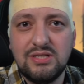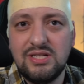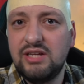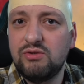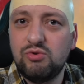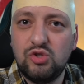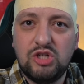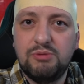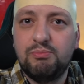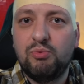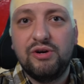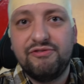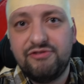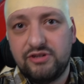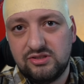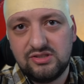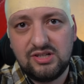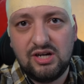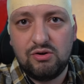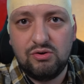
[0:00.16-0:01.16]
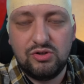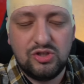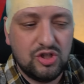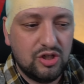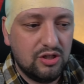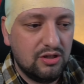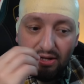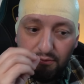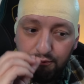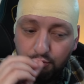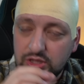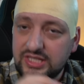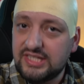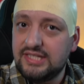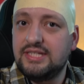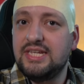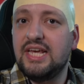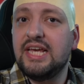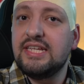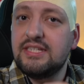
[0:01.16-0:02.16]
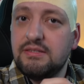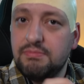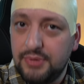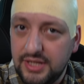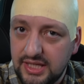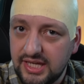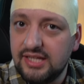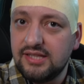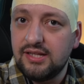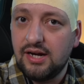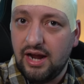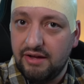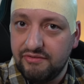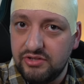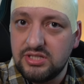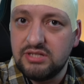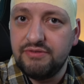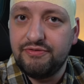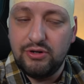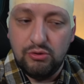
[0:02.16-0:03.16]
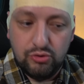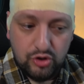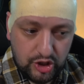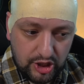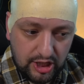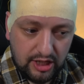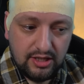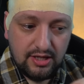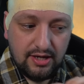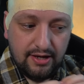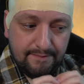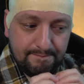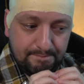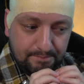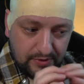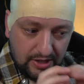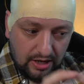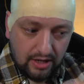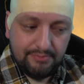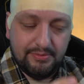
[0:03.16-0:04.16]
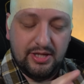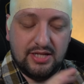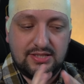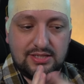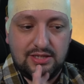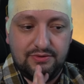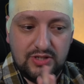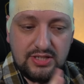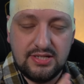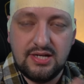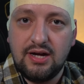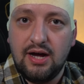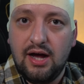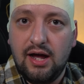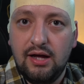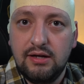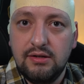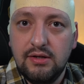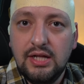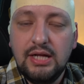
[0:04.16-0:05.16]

следующий бойфренд, короче. Вот здесь мне нравится включение армянского языка.